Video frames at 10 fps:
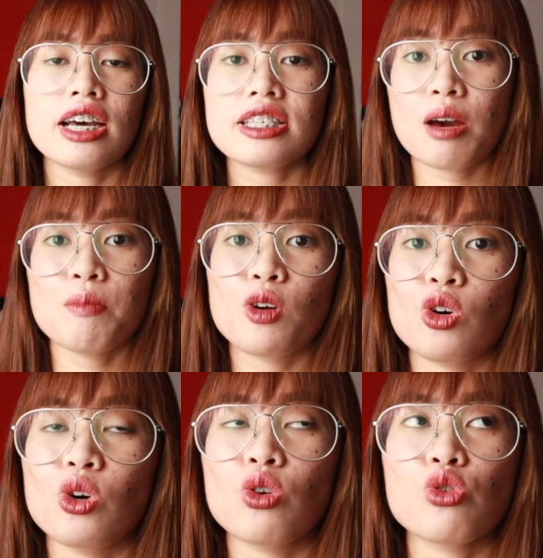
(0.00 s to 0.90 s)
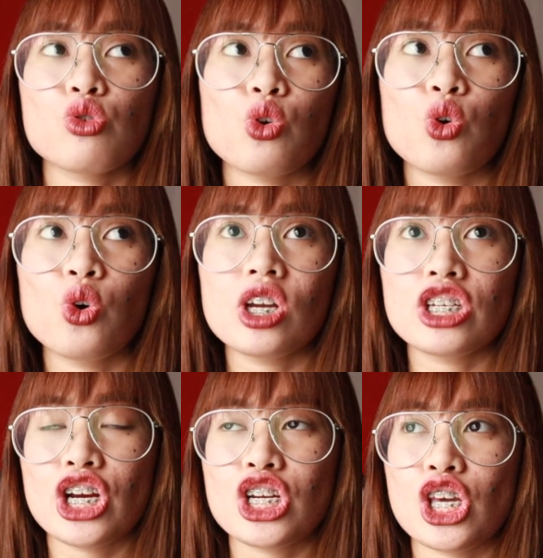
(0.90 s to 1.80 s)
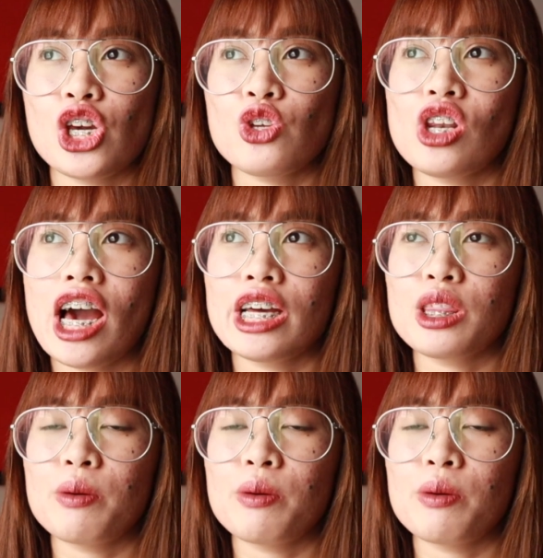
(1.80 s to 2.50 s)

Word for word: nasabi ko gusto ko i-share sa inyo lahat